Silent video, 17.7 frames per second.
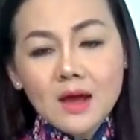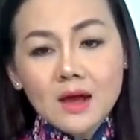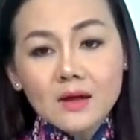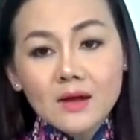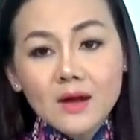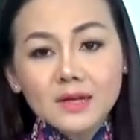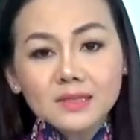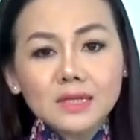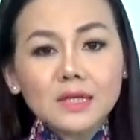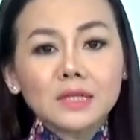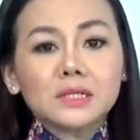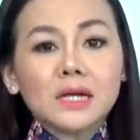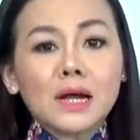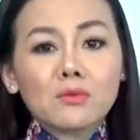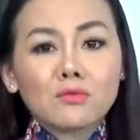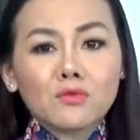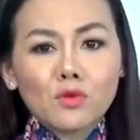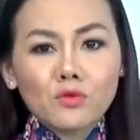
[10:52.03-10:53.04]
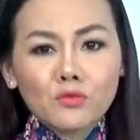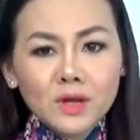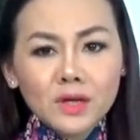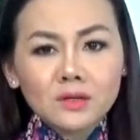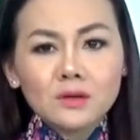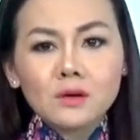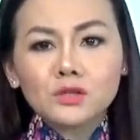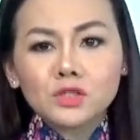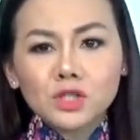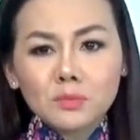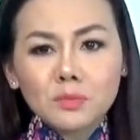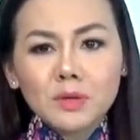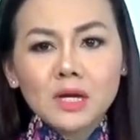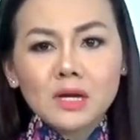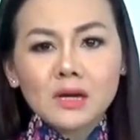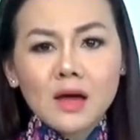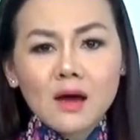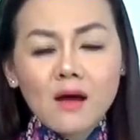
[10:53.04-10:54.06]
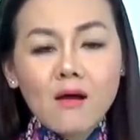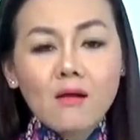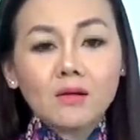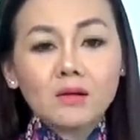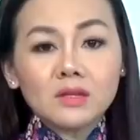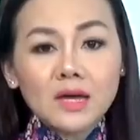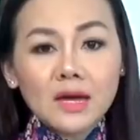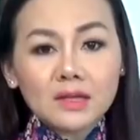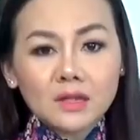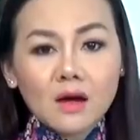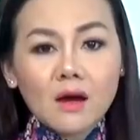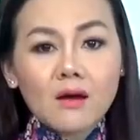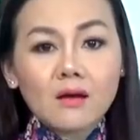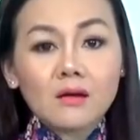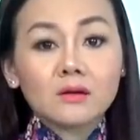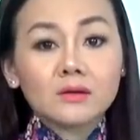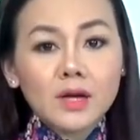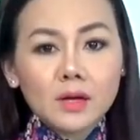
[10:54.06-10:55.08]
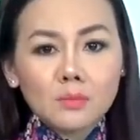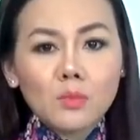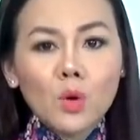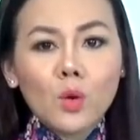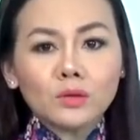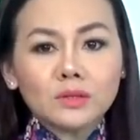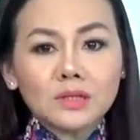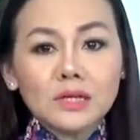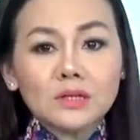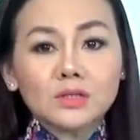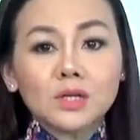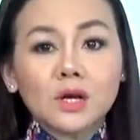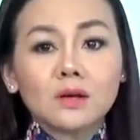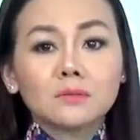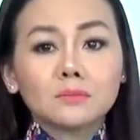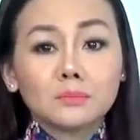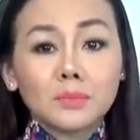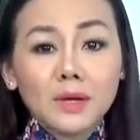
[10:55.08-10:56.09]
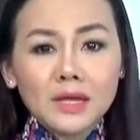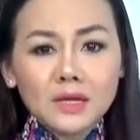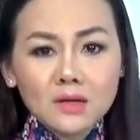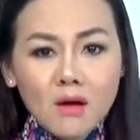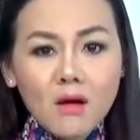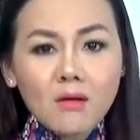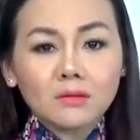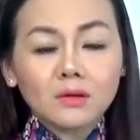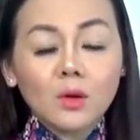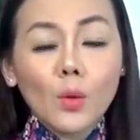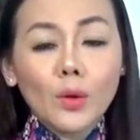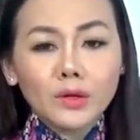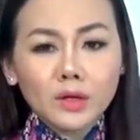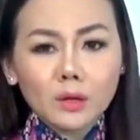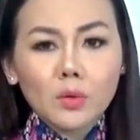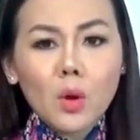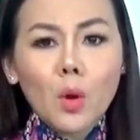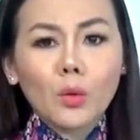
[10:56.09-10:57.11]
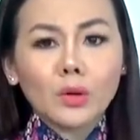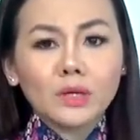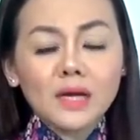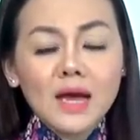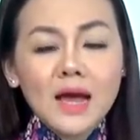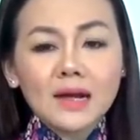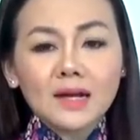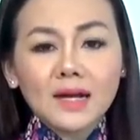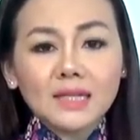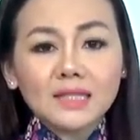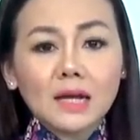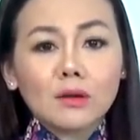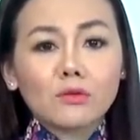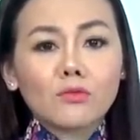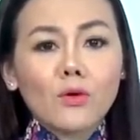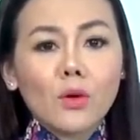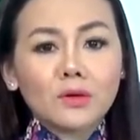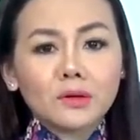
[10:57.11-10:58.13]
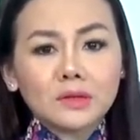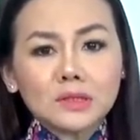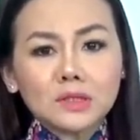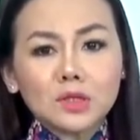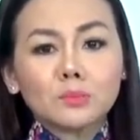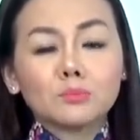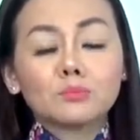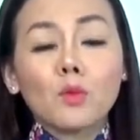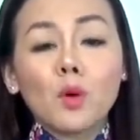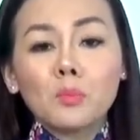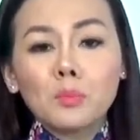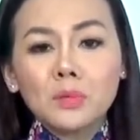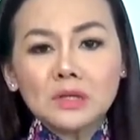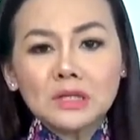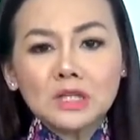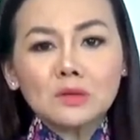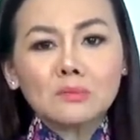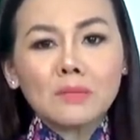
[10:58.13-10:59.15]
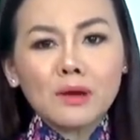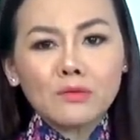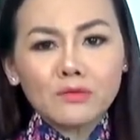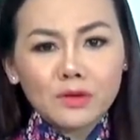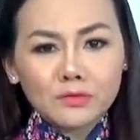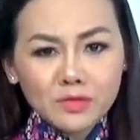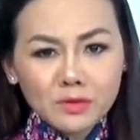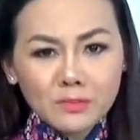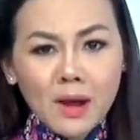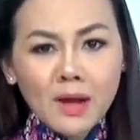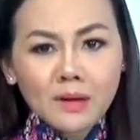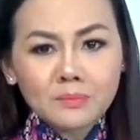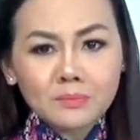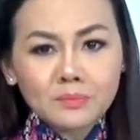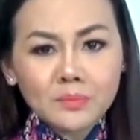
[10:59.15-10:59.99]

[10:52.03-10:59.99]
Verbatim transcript: Nơi xảy ra vụ việc được cho biết là ở nhà thờ Đắc Mốt, thị trấn Pleikum, huyện Ngọc Hồi, cách thành phố Kon Tum 40 km về phía Bắc.